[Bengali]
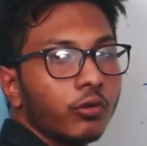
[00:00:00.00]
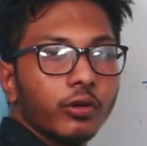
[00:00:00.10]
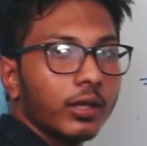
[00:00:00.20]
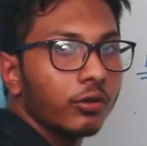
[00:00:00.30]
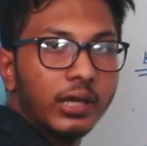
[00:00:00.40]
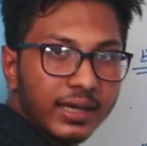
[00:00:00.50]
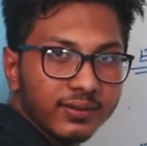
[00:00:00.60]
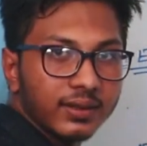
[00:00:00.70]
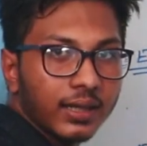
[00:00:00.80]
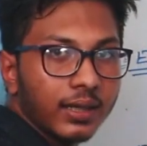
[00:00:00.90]
ওটা তো
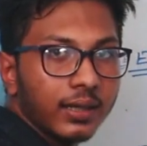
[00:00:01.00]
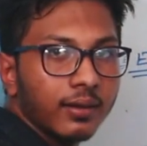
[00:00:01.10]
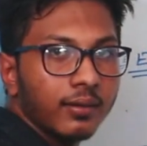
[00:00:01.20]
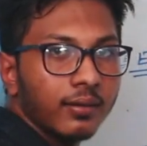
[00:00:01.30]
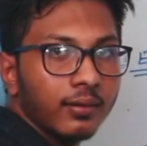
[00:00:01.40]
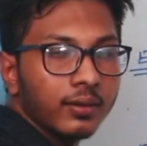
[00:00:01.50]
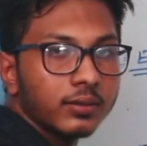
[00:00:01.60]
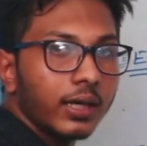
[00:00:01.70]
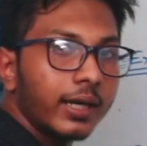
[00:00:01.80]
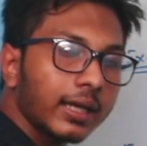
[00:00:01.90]
এক্স না
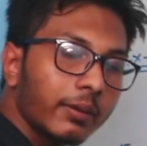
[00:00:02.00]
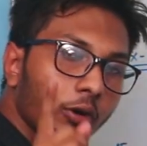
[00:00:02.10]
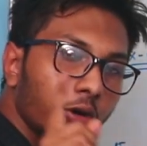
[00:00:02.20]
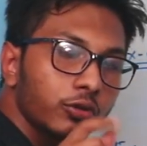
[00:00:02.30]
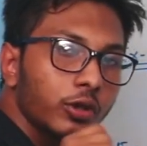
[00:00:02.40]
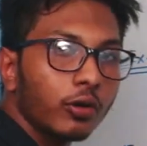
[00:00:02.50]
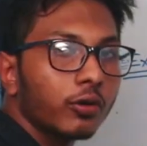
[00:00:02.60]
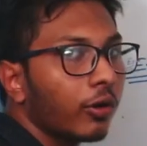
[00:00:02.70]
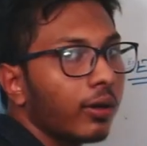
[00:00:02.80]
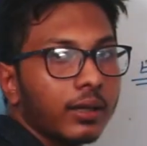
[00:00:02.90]
তাহলে এটাকে আমার অন্তরীকরণ
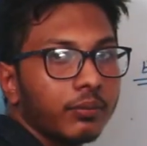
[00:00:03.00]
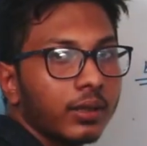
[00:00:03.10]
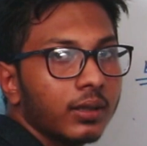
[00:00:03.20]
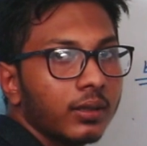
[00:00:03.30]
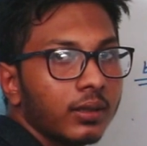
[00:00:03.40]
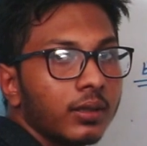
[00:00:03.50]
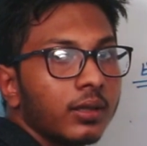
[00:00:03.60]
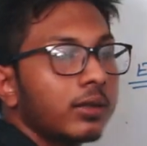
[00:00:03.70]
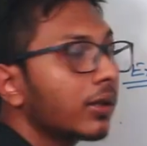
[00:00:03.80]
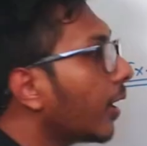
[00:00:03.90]
করা লাগবে
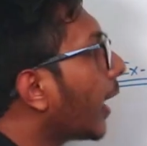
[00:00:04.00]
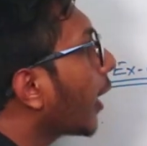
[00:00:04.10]
তাহলে